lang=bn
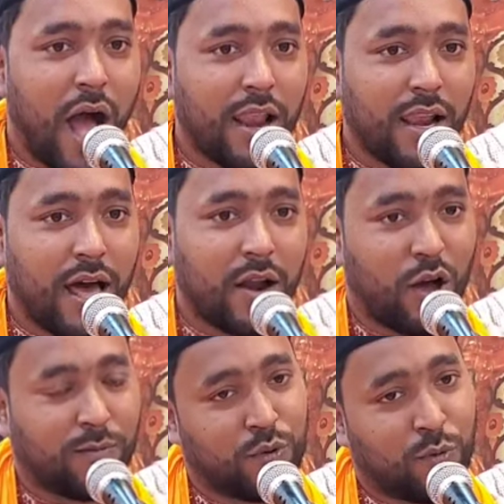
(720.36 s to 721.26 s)
আল্লাহ
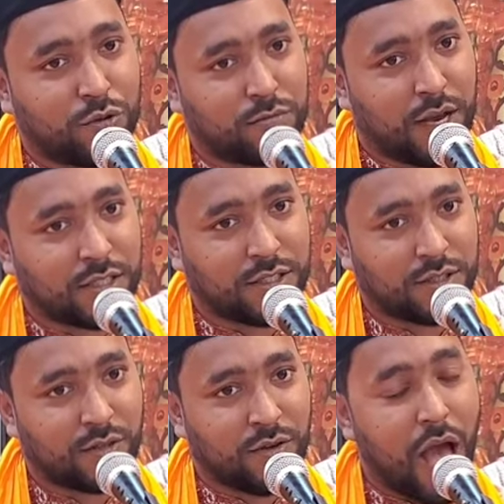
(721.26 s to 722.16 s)
রব রূপ
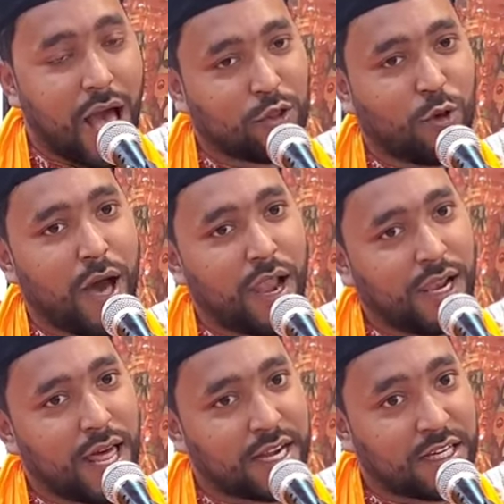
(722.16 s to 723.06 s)
উদ্ভাসিত আদম
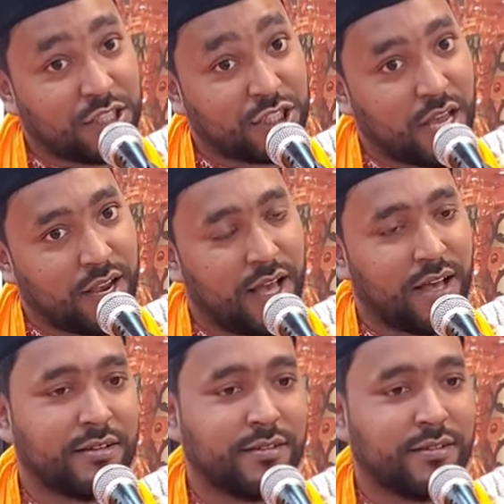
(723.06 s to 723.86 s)
আল্লাহর নিশানা